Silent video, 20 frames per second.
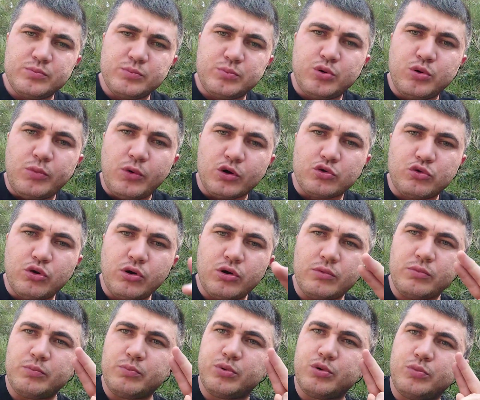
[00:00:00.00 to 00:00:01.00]
Bu
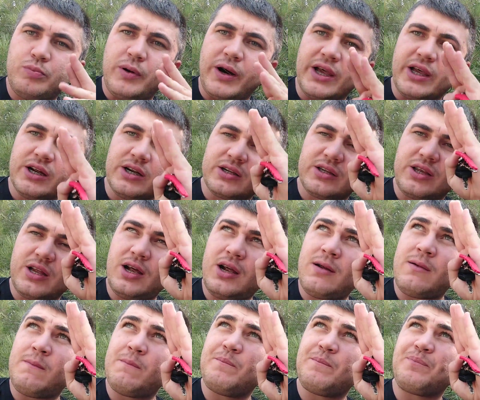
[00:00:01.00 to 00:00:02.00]
motor bu
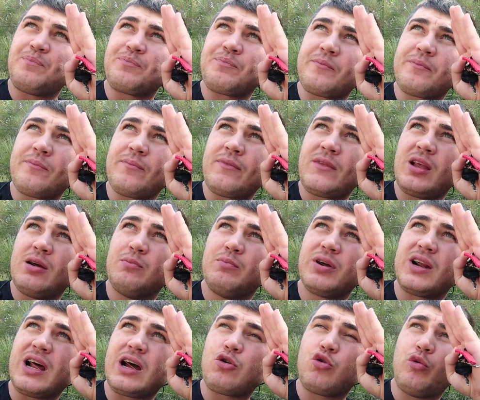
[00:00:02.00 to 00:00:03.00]
bayırda
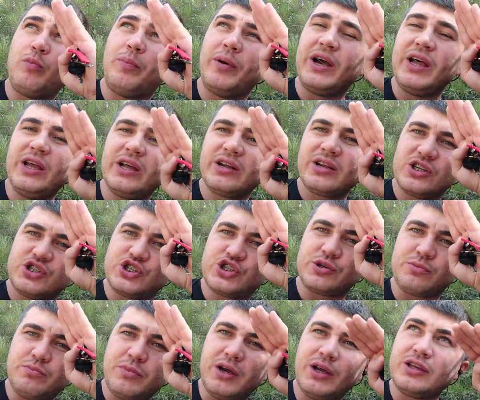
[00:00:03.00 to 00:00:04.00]
bırak o bayıra
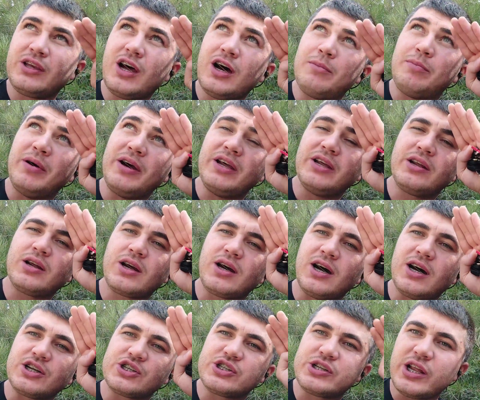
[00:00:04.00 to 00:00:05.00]
çıkmayı daha bayırı
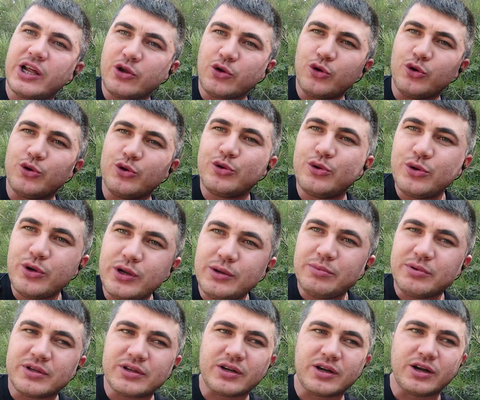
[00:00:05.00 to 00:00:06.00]
karşıdan gördüğü
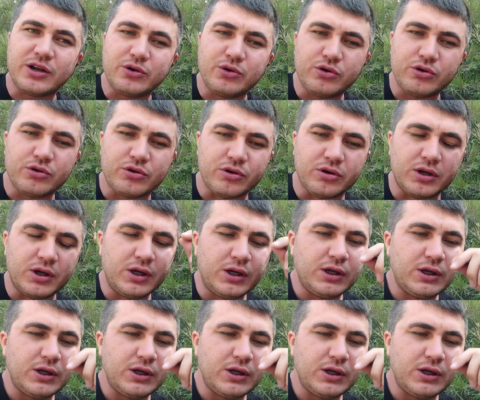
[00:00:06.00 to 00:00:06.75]
gibi tıkanıyordu.